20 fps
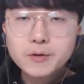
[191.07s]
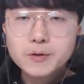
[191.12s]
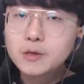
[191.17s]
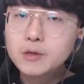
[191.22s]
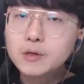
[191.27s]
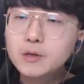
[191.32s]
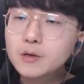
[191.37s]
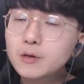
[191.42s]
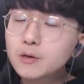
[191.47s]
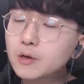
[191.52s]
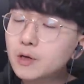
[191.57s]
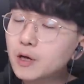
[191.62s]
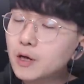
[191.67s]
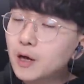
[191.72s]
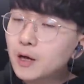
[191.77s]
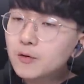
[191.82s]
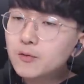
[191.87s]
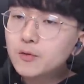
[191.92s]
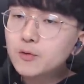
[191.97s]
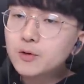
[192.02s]
이렇게
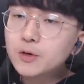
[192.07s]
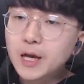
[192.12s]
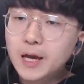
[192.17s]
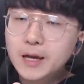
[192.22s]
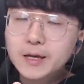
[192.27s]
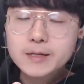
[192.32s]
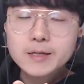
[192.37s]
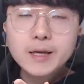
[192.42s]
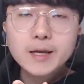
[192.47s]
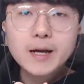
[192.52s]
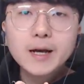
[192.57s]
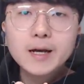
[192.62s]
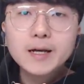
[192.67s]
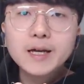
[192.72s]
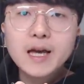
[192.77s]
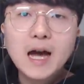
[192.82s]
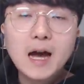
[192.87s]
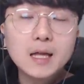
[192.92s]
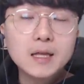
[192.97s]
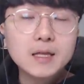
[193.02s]
해도
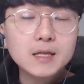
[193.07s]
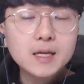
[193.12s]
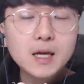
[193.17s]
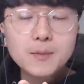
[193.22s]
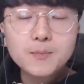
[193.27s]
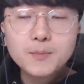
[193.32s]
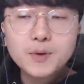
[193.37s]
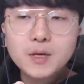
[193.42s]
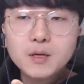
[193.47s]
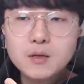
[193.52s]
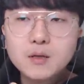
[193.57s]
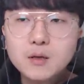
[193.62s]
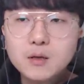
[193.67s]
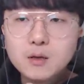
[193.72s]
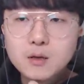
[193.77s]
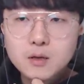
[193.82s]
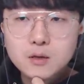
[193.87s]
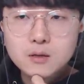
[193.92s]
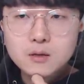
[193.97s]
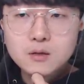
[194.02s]
갱생각이 안
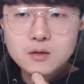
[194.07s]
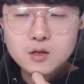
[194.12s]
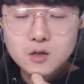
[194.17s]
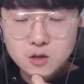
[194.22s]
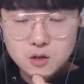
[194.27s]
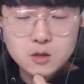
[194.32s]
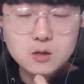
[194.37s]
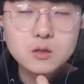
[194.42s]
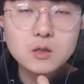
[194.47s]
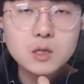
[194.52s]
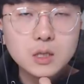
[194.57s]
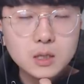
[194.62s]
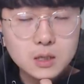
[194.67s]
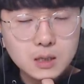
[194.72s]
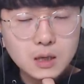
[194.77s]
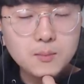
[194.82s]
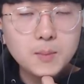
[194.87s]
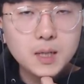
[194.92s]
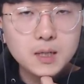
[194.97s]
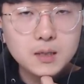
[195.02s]
잡히는 녀석들이
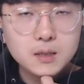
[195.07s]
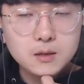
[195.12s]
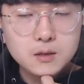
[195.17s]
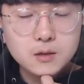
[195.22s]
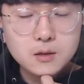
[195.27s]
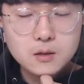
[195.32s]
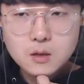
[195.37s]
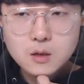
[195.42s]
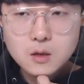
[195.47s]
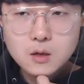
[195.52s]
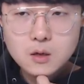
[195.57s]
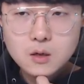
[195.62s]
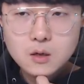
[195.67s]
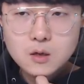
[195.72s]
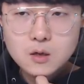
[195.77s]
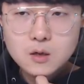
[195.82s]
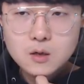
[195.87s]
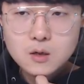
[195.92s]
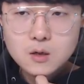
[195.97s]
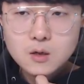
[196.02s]
있단 말이죠.
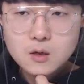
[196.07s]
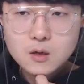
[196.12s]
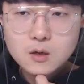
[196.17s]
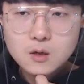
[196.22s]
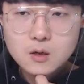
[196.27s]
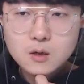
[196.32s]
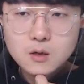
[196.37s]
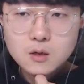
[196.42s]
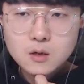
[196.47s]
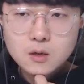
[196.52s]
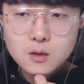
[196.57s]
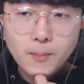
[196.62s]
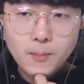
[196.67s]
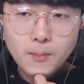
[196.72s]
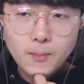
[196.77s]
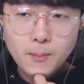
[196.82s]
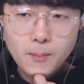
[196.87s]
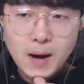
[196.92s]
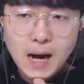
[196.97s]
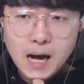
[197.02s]

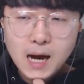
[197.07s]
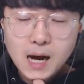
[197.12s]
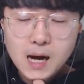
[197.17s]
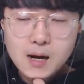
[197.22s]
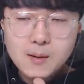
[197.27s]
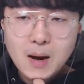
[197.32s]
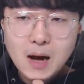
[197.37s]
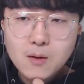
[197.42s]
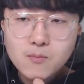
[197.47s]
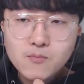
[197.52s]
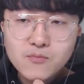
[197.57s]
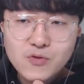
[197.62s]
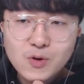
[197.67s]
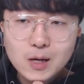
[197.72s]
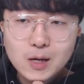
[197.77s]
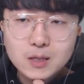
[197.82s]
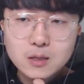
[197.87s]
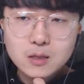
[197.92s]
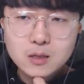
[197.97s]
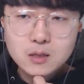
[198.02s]
망할
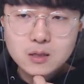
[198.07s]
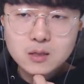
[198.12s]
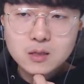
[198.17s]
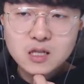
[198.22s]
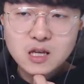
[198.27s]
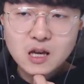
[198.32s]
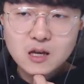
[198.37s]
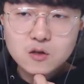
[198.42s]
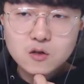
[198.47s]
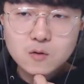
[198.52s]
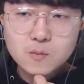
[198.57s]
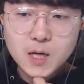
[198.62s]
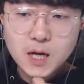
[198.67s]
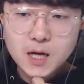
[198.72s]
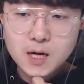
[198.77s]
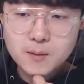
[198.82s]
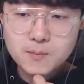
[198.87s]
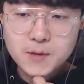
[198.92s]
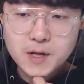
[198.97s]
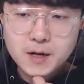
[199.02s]
망부하는 언제쯤
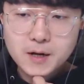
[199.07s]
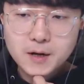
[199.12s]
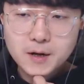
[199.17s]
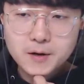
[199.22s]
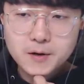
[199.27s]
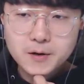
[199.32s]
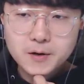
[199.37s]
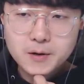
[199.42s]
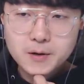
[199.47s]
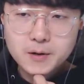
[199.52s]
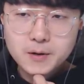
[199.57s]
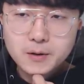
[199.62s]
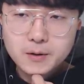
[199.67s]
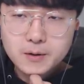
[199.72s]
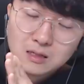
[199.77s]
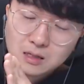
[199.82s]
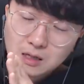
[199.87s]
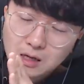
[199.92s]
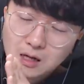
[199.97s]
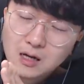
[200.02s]
사람 될까요?
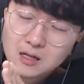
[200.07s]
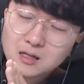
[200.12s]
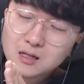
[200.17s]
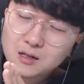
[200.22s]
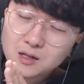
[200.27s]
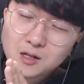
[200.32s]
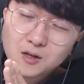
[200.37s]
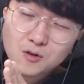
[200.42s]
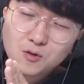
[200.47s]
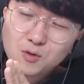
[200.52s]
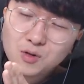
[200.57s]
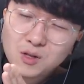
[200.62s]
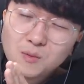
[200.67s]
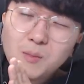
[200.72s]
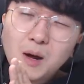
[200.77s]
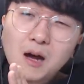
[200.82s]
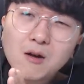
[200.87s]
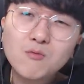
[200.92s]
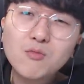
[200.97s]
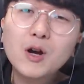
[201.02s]
얘 같은 경우에는
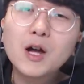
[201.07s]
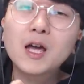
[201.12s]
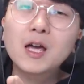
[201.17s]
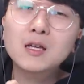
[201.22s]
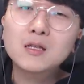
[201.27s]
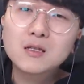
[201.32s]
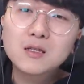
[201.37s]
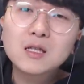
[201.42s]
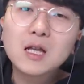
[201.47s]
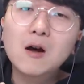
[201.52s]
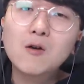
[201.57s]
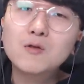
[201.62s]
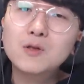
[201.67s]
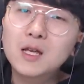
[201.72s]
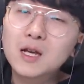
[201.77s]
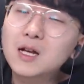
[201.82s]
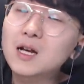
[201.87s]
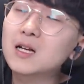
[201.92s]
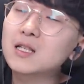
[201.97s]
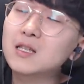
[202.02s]
망부와 X 나올
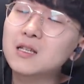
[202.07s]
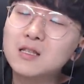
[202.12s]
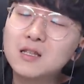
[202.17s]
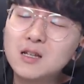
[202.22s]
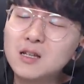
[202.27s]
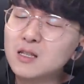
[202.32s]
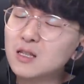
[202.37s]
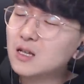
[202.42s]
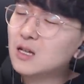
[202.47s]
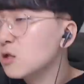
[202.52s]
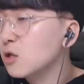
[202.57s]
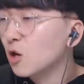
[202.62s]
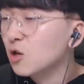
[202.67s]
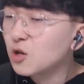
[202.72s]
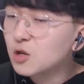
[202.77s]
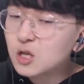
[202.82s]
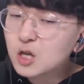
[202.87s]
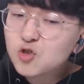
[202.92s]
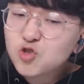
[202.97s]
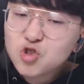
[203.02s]
때까지는
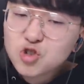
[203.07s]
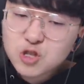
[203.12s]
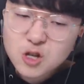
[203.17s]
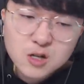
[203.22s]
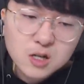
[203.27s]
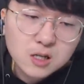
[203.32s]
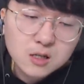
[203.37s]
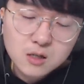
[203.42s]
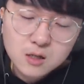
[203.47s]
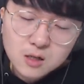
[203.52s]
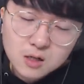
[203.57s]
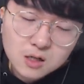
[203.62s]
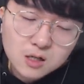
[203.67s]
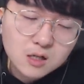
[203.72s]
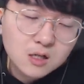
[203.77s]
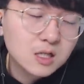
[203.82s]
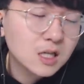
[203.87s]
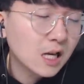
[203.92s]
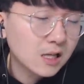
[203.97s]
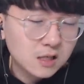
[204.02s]
여전히 출석 리스트
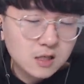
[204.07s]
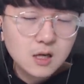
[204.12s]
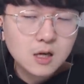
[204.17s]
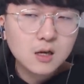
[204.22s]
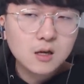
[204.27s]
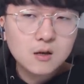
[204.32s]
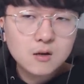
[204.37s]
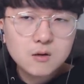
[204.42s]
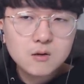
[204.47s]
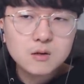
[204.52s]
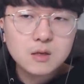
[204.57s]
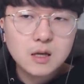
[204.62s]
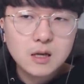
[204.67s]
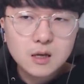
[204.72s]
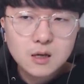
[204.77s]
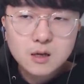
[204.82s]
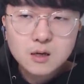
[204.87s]
그 자체예요. 네.